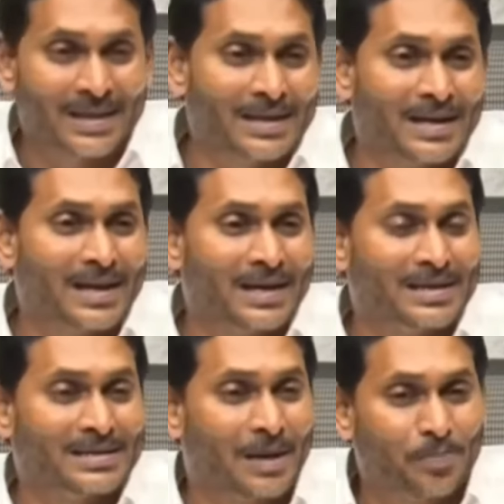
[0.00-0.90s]
ఏదైనా
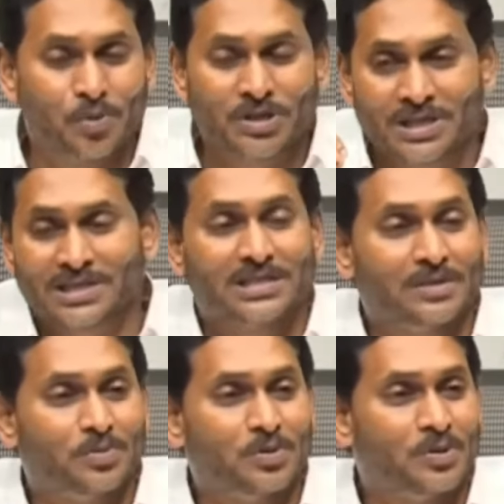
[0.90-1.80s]
కానీ తప్పు
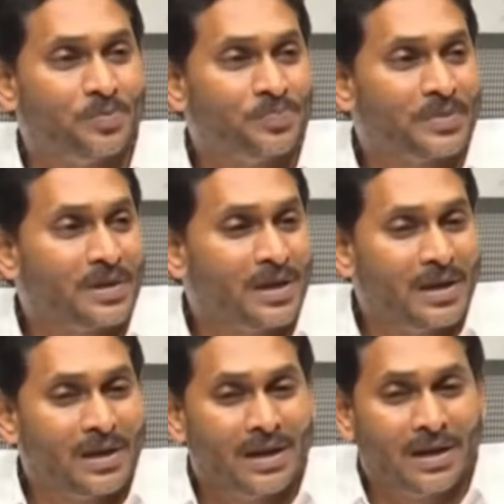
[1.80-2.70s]
చేసినప్పుడు
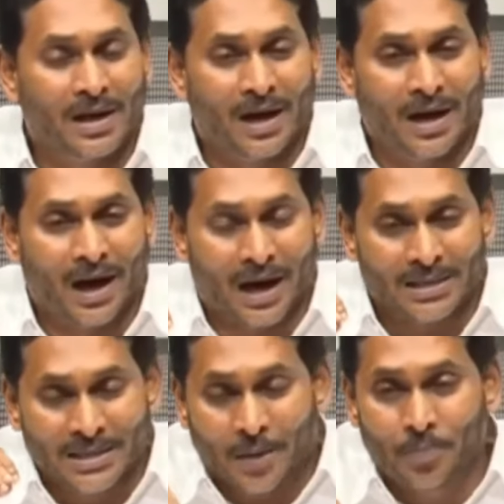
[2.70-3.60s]
ఆ
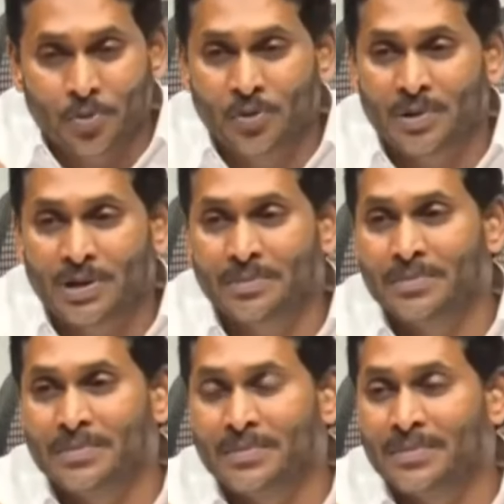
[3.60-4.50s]
తప్పును మనం